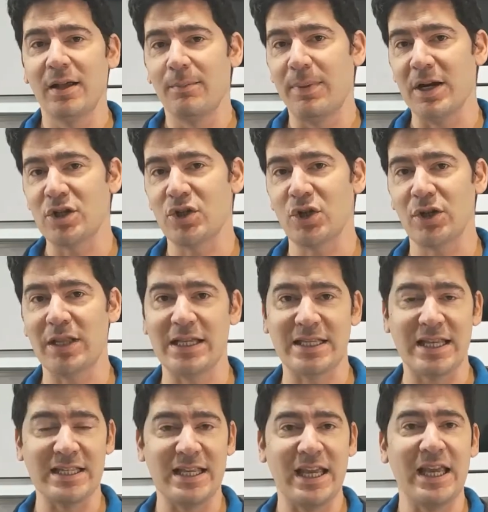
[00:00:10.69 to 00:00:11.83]
personas
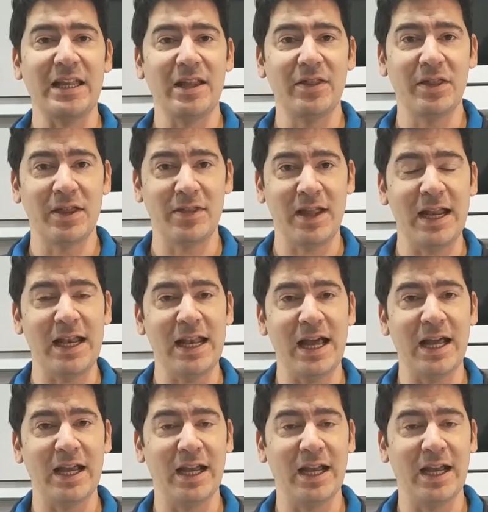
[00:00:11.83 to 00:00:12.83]
que se inician en la